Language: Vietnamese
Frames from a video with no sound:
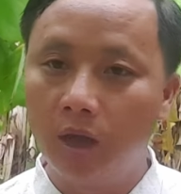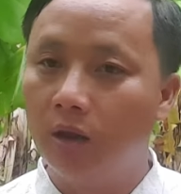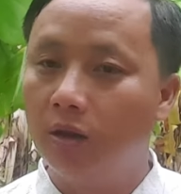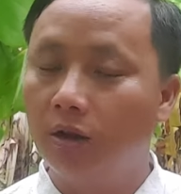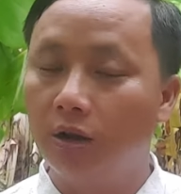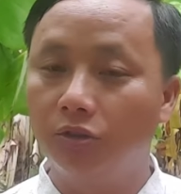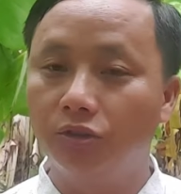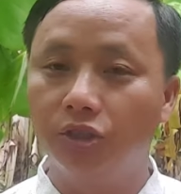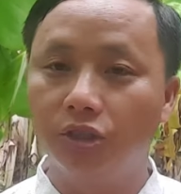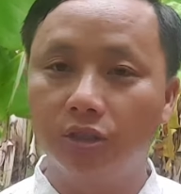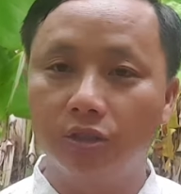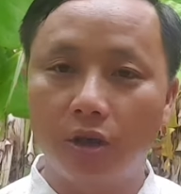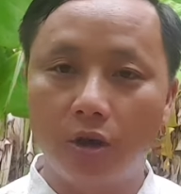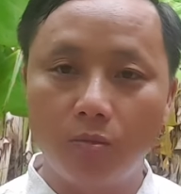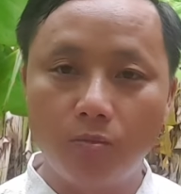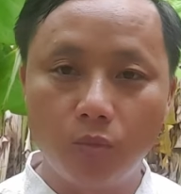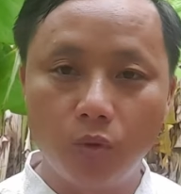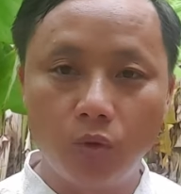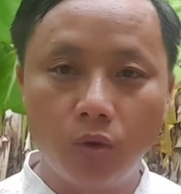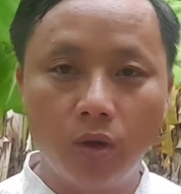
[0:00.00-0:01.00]
lâu chỉ tàu
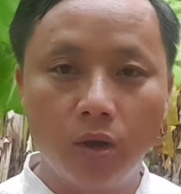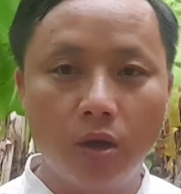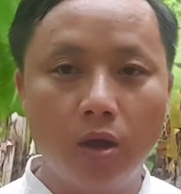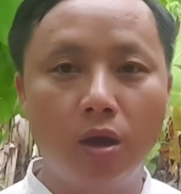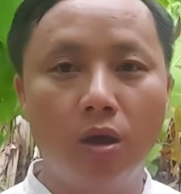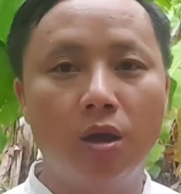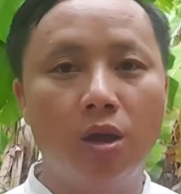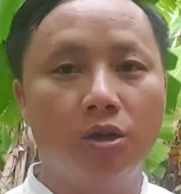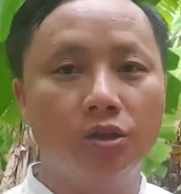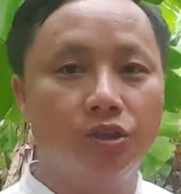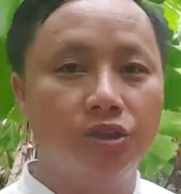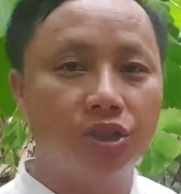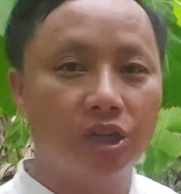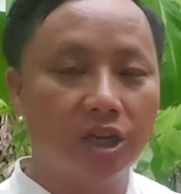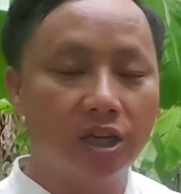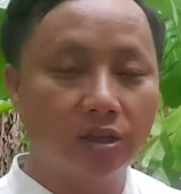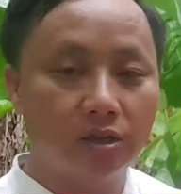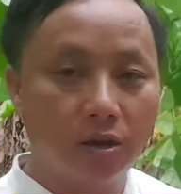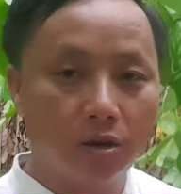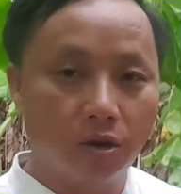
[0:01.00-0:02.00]
mua
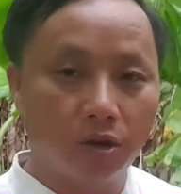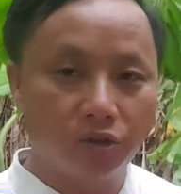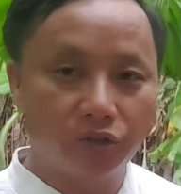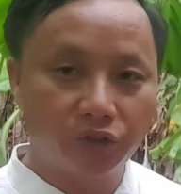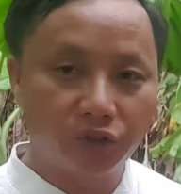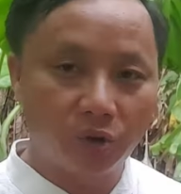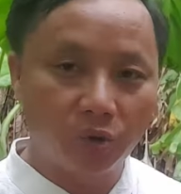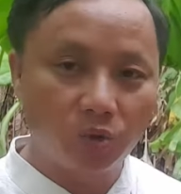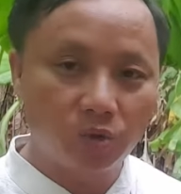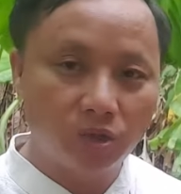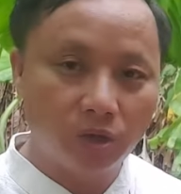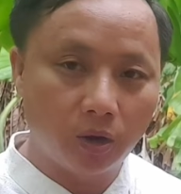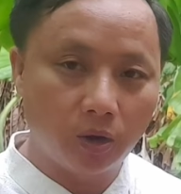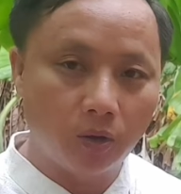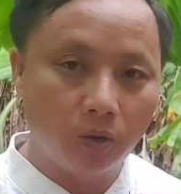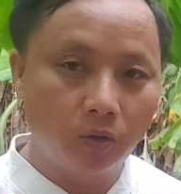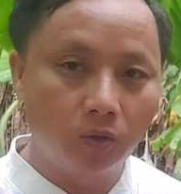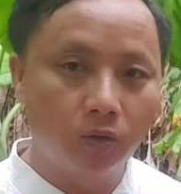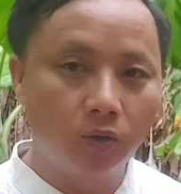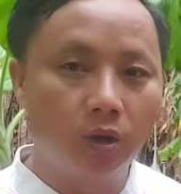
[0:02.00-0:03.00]
chế cho lò trầu
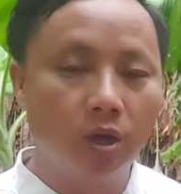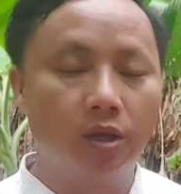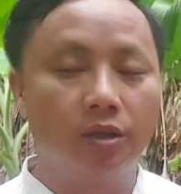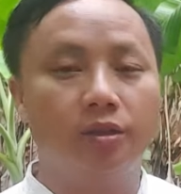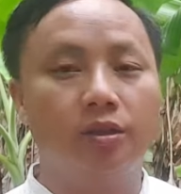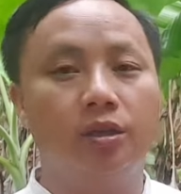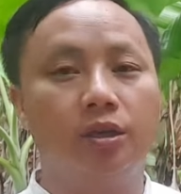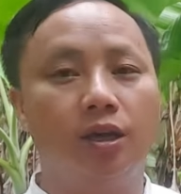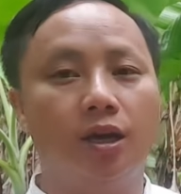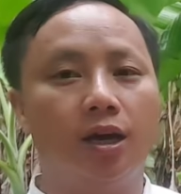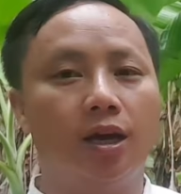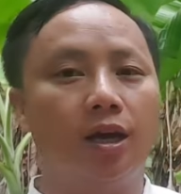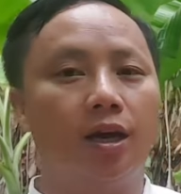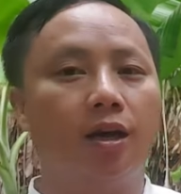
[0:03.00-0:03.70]
rau thia